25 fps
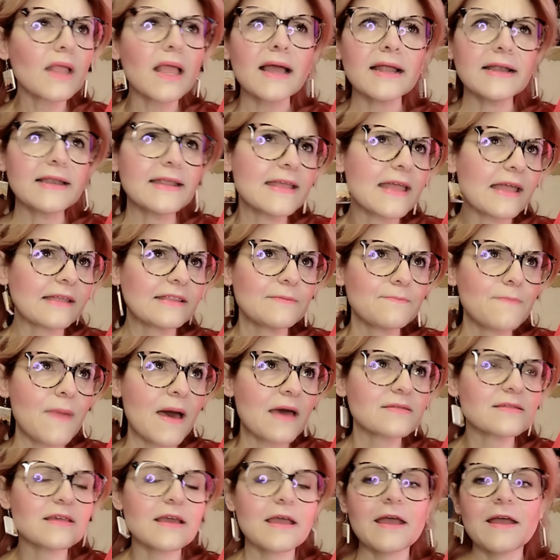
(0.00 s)
L'idea di
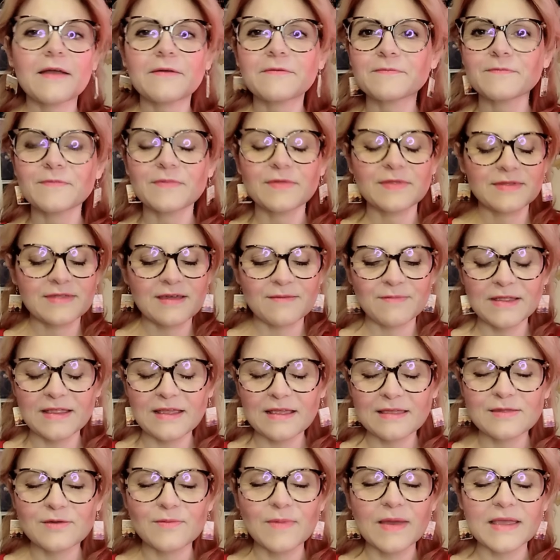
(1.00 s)
base sapete
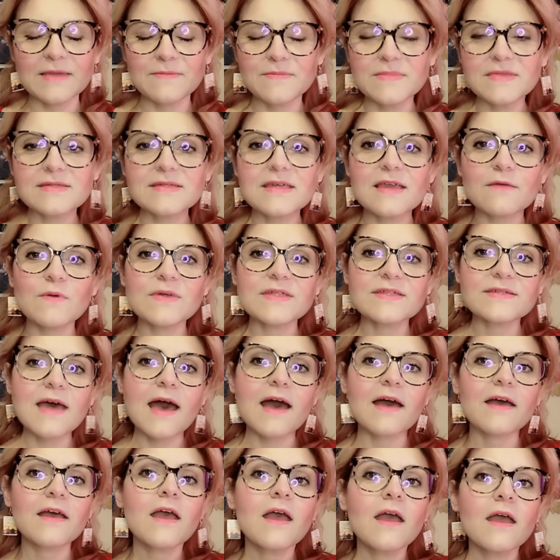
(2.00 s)
insomma chi mi segue
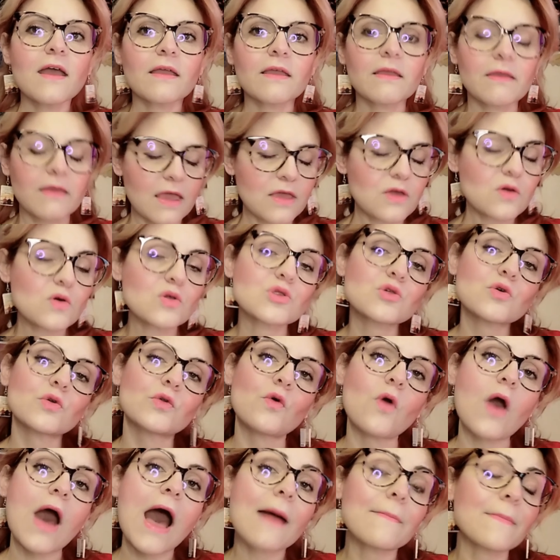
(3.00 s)
sa che io
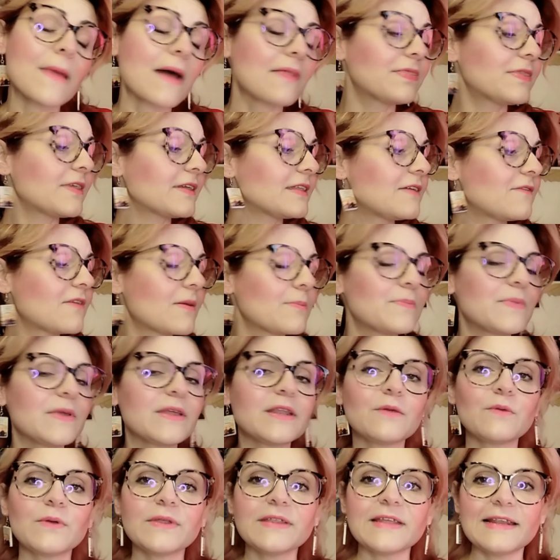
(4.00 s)
sono amante dei
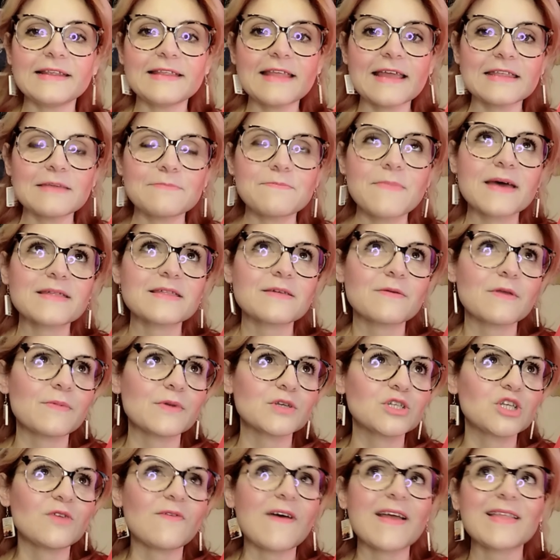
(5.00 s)
vampiri, quindi l'idea di base mi
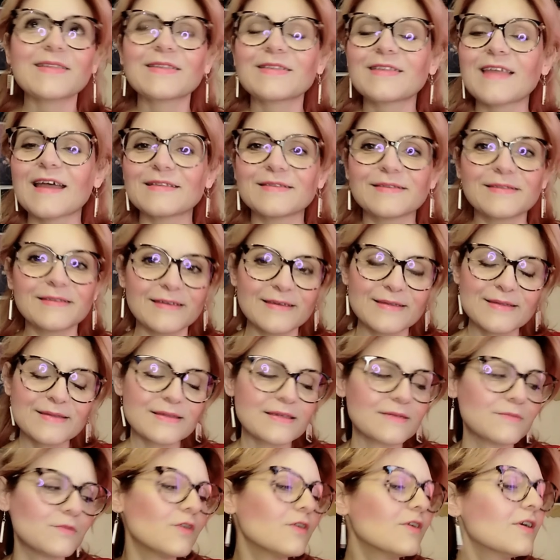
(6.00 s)
piaceva
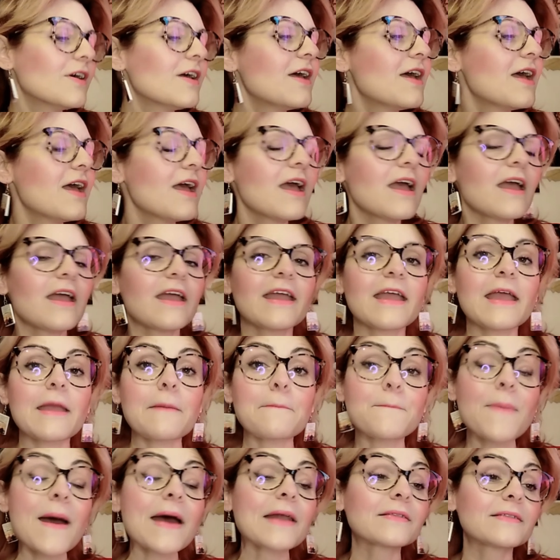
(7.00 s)
tantissimo,
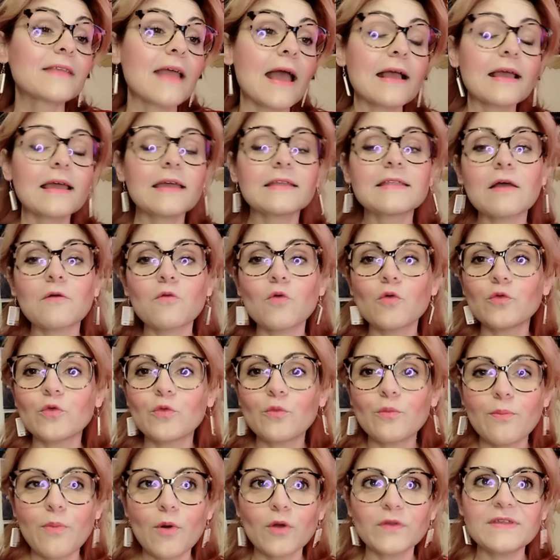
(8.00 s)
eh, parte anche da con
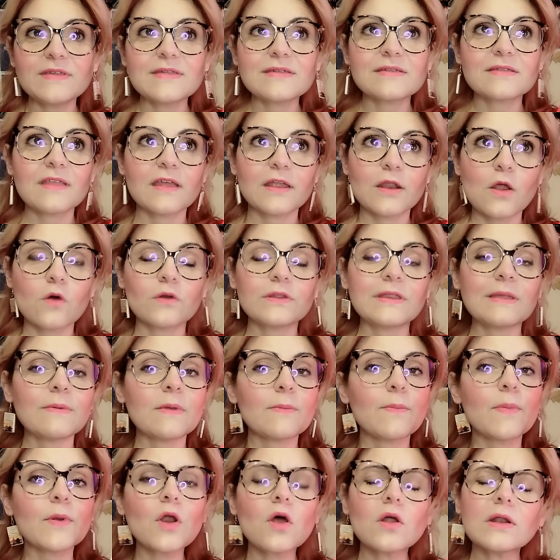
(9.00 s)
un po' di
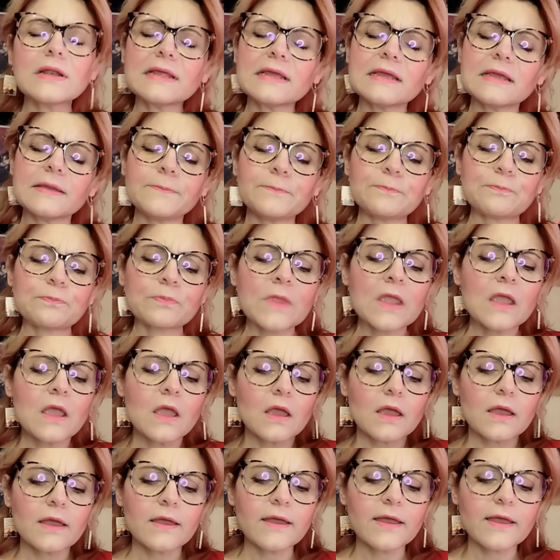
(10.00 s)
stereotipi, però li,
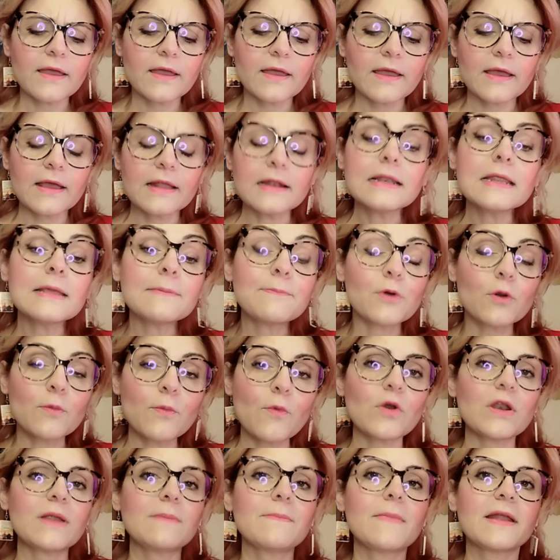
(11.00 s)
eh, li,
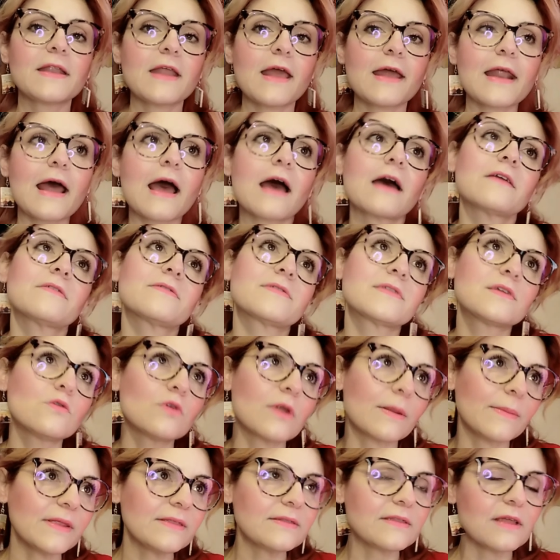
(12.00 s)
propone in maniera
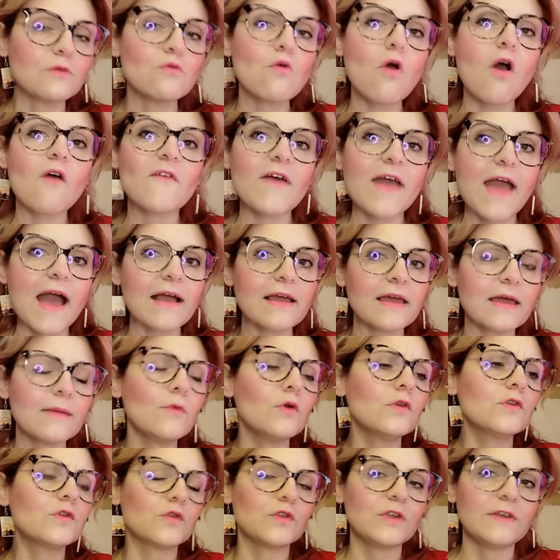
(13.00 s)
sicuramente nuova e anche
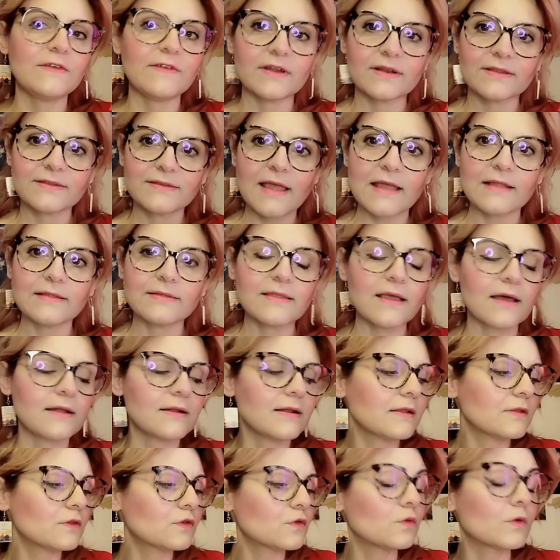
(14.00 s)
molto divertente al
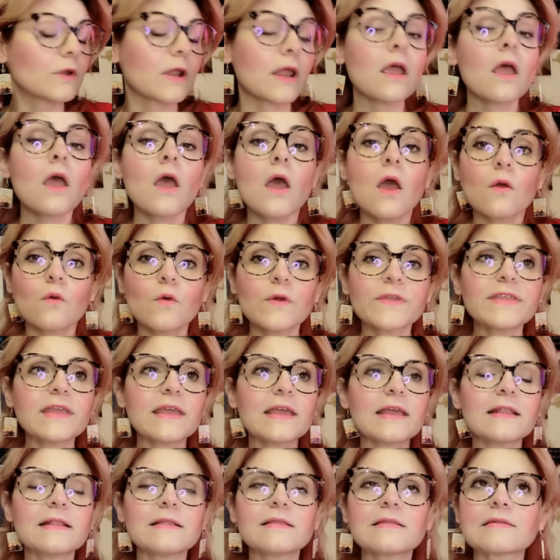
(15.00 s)
lettore,
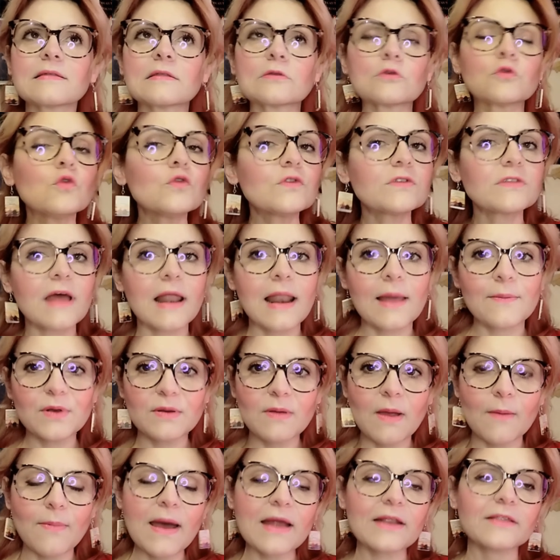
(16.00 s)
quindi tutta la
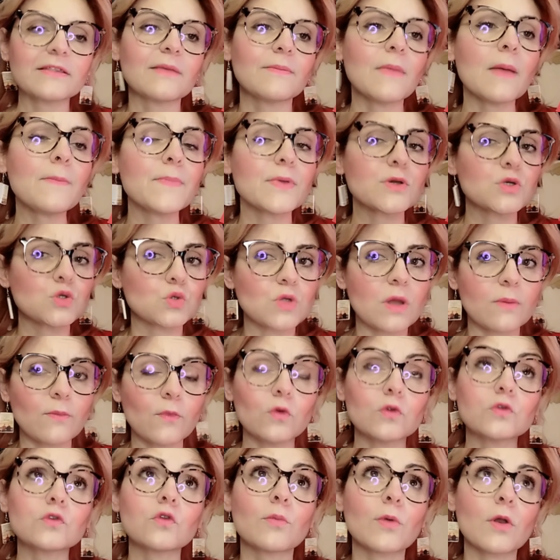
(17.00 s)
prima parte mi è piaciuta
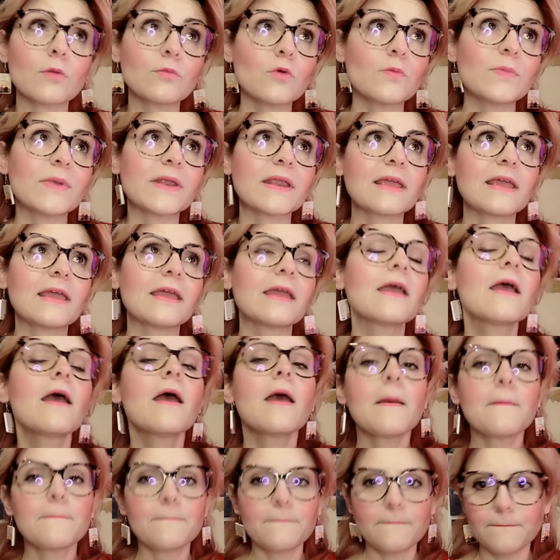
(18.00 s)
molto, proprio perché
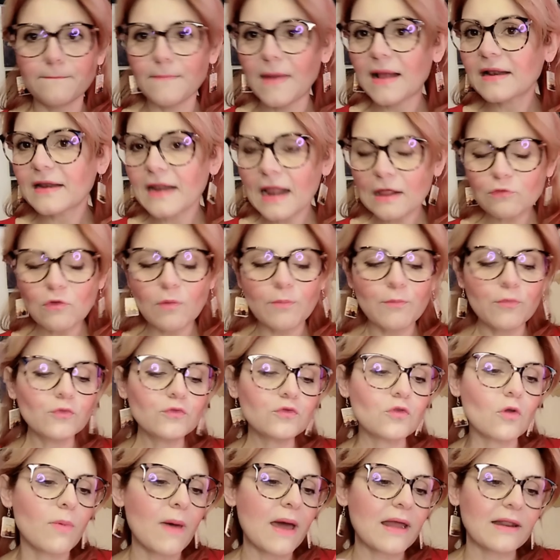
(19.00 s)
malgrado
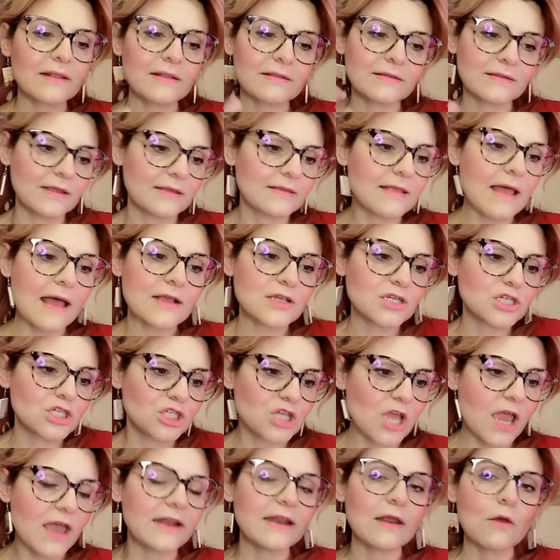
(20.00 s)
appunto parte da
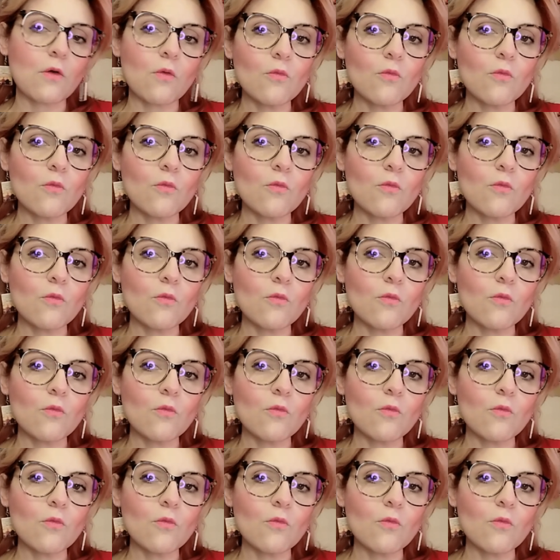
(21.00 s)
scene